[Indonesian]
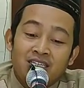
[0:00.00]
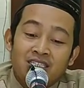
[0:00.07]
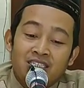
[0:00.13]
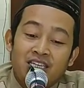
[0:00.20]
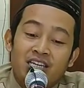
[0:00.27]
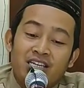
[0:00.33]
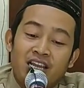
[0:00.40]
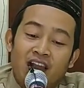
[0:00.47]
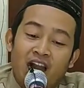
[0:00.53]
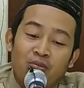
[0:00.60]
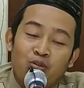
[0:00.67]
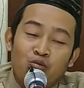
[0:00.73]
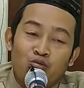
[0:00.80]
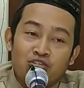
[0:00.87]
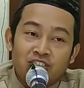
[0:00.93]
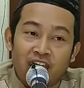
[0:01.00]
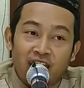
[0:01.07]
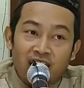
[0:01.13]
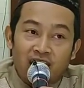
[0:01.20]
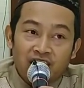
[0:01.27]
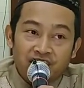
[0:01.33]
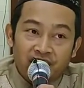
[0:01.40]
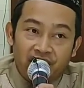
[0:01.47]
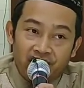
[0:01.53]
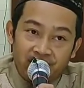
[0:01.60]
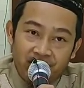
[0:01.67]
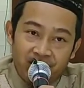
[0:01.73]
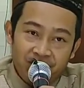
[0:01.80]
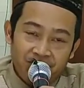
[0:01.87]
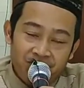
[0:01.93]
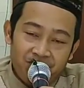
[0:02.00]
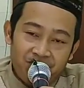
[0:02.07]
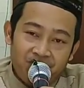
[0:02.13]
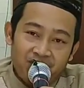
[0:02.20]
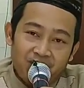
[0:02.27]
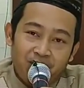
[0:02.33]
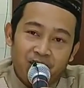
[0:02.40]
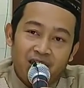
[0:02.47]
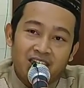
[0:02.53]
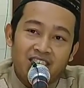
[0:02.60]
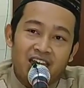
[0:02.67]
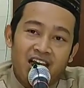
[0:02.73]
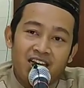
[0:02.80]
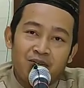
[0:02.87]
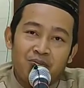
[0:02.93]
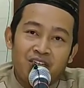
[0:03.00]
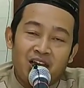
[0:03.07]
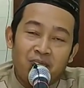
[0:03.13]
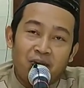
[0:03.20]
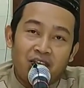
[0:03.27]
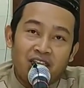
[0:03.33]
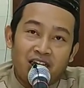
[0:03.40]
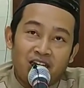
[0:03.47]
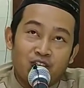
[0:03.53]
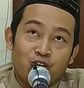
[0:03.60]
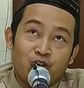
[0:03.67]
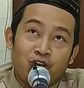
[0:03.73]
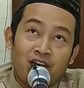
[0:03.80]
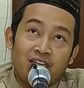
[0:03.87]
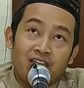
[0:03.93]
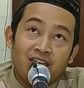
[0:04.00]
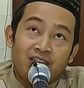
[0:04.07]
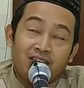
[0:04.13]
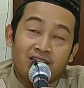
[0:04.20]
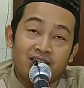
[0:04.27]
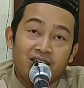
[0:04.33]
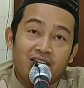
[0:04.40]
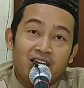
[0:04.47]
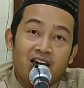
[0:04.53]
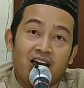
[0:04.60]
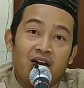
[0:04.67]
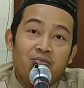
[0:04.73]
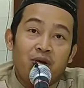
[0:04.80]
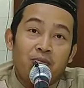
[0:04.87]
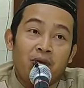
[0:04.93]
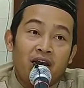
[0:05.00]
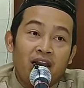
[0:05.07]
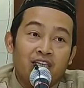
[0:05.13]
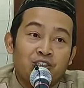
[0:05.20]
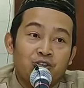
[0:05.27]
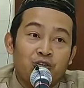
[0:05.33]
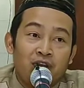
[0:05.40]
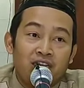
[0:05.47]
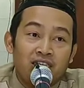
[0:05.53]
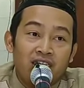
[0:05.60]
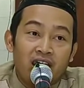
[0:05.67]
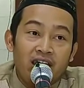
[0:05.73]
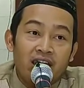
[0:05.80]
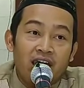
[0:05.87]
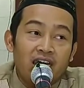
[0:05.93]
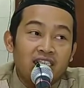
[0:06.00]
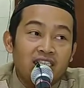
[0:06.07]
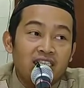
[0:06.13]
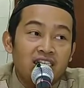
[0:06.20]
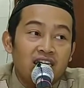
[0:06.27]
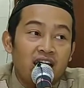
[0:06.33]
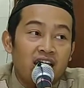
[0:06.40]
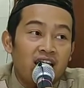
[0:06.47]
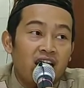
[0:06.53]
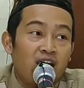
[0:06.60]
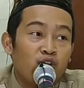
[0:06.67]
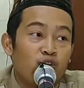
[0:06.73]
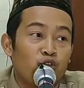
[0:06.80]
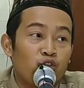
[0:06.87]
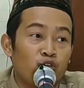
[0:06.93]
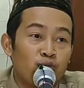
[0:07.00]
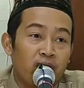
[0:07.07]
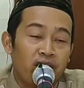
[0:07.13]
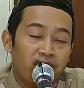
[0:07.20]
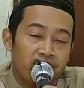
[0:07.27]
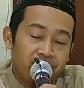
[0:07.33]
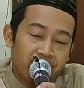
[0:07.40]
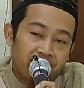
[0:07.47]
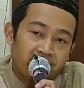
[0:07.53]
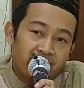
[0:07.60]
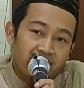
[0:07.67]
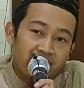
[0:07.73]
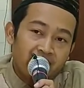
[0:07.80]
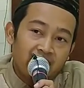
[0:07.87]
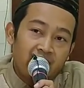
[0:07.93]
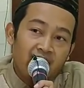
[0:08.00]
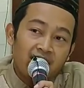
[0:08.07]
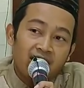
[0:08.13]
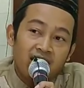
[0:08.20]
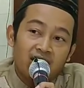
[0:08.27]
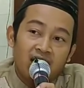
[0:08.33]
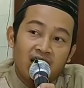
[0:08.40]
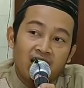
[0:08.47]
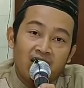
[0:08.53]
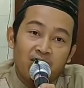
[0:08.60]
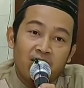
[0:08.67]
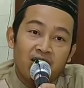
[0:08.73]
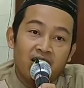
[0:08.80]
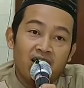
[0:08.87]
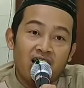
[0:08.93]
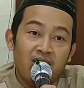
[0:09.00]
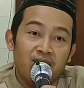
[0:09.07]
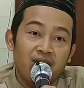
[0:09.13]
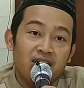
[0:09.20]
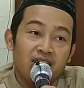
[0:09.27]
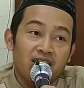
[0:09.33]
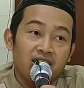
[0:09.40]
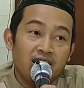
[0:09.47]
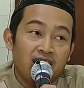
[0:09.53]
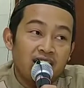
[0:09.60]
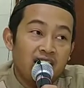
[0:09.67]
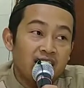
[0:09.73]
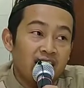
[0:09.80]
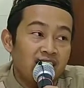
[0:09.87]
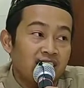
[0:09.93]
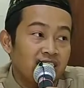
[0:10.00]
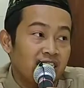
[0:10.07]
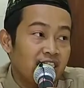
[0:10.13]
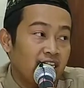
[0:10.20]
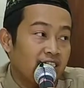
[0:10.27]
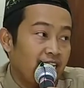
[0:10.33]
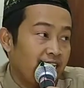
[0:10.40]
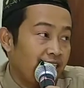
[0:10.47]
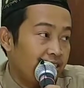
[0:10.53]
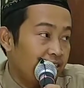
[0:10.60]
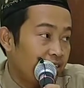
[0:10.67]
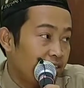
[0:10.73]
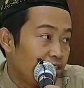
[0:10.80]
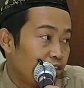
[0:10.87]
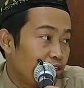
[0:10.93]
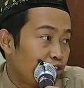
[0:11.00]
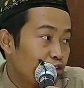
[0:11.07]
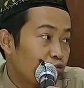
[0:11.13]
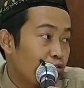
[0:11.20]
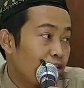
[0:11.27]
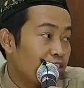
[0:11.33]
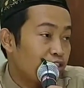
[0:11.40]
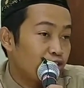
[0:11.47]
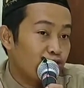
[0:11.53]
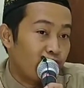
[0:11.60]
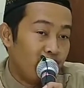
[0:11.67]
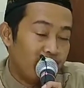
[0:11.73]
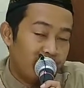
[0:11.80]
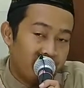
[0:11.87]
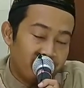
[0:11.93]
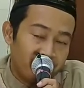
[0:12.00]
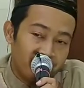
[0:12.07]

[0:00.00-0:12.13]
Sehingga Abu Musa al-Ash'ari pada saat mendapatkan surat dia membalas suratnya yaktinana kutuban. Telah datang kepada kami catatan-catatan, surat-surat